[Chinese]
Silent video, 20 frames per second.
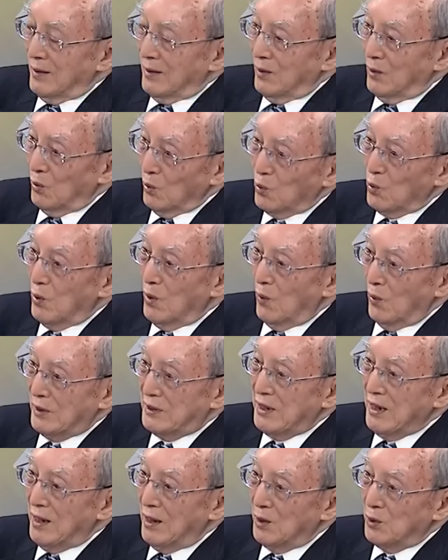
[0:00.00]
如果我
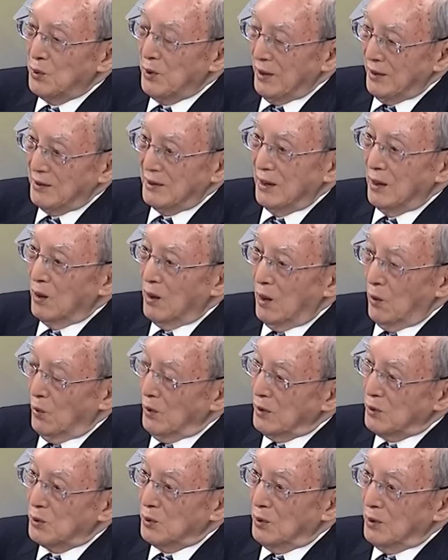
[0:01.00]
真要选择的话，我会
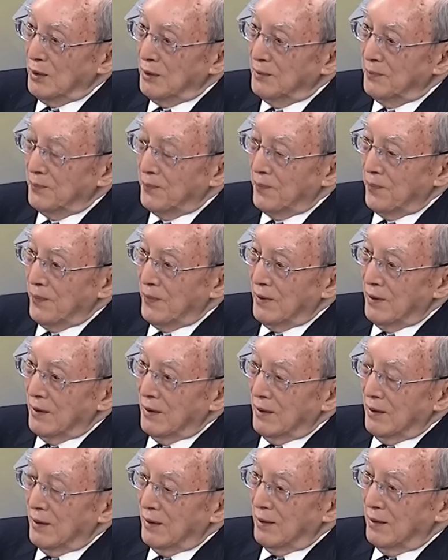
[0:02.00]
说，
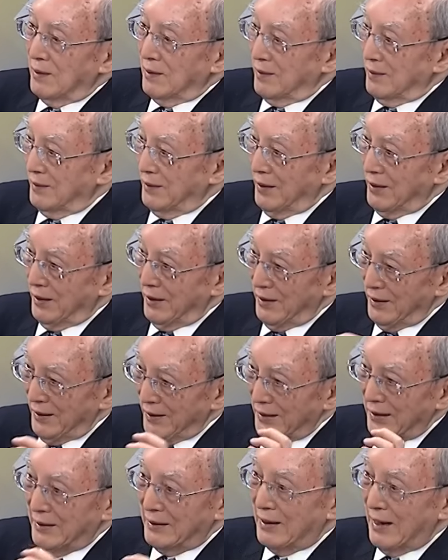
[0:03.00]
你
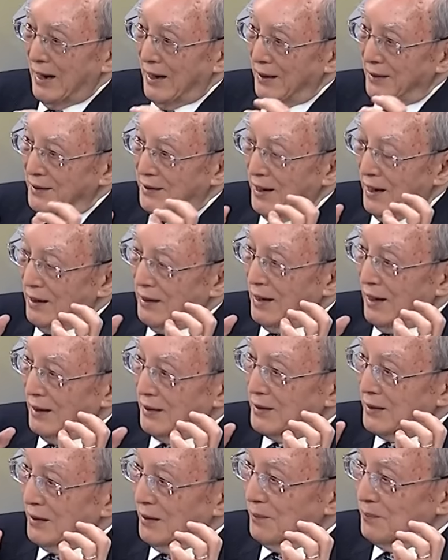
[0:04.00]
应该先让
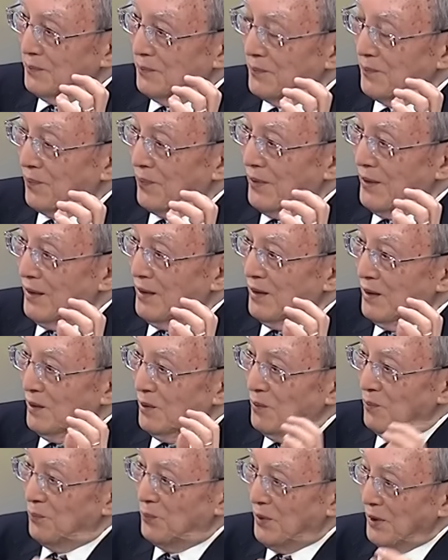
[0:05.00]
这个
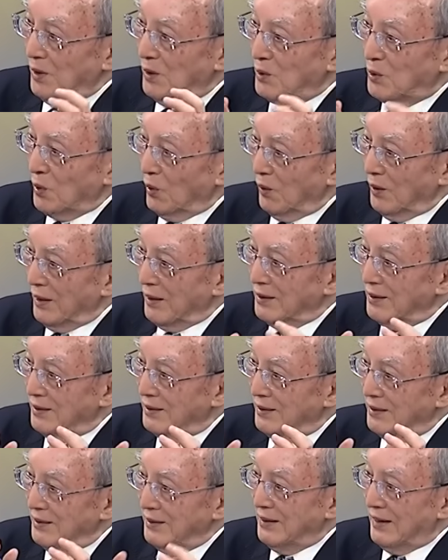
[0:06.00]
贫穷了
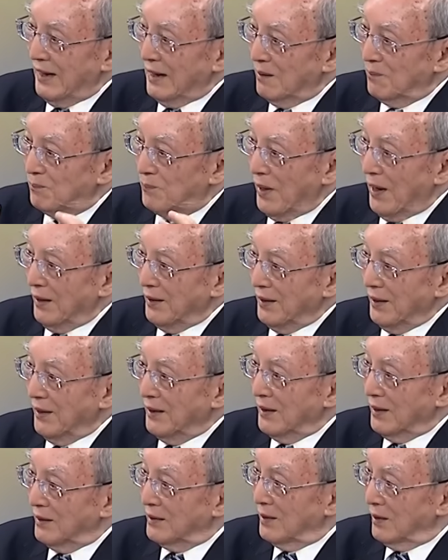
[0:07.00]
一两百年
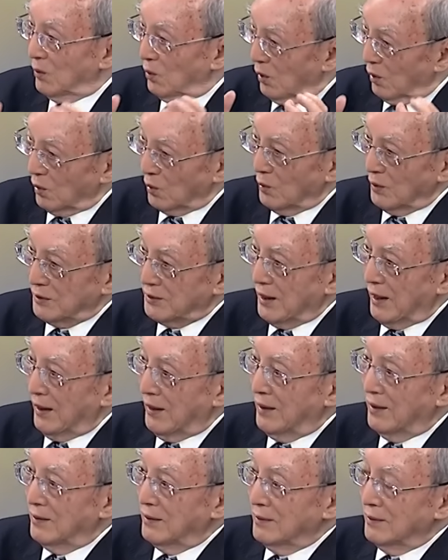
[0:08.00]
的落后国家，
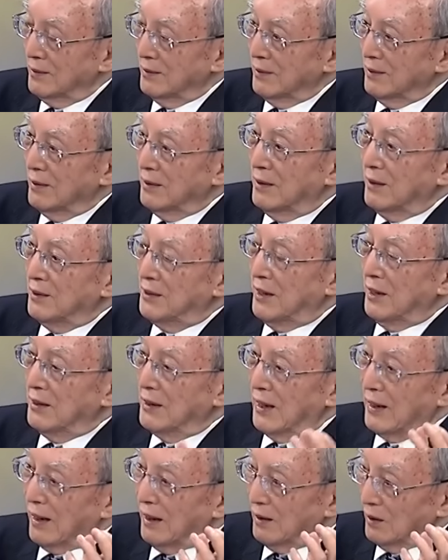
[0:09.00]
先让
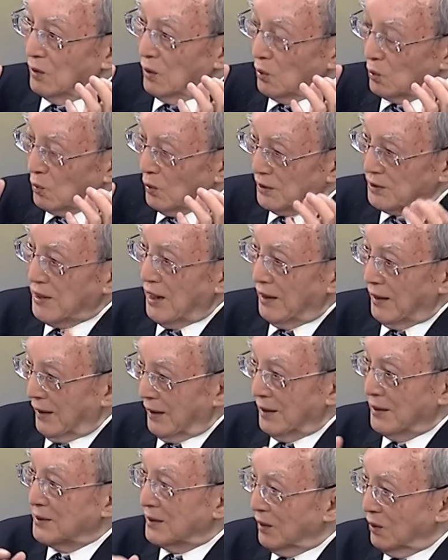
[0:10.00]
他能够过像样
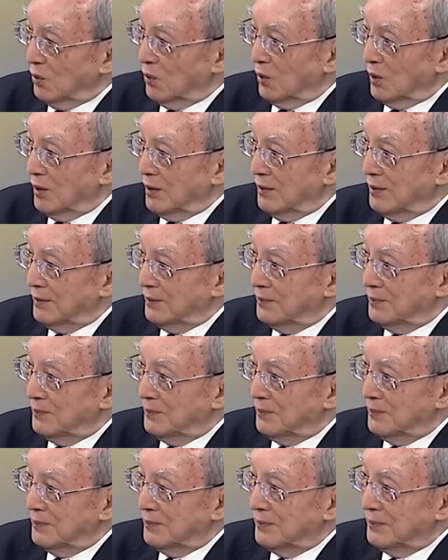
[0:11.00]
的生活。
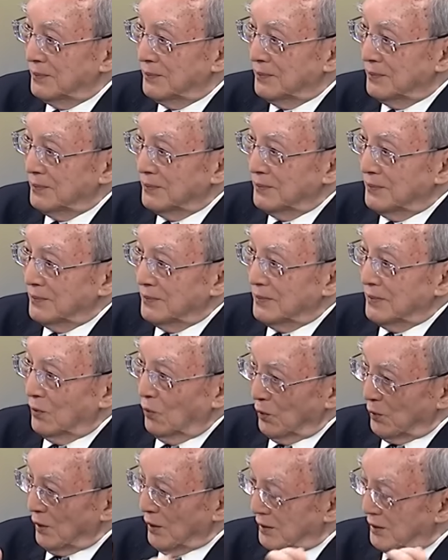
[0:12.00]
我
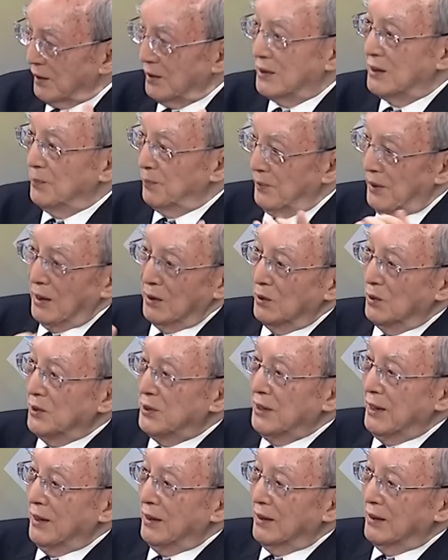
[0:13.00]
觉得这个是比较优
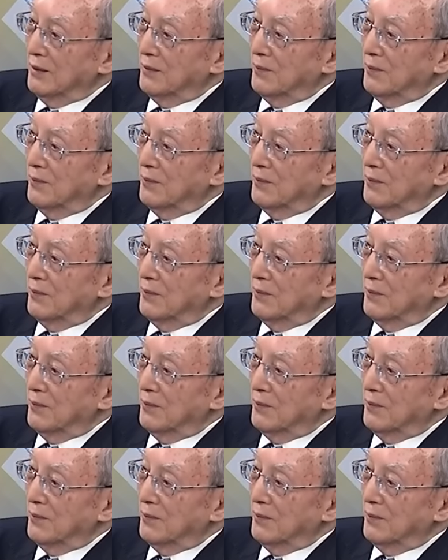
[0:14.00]
先的。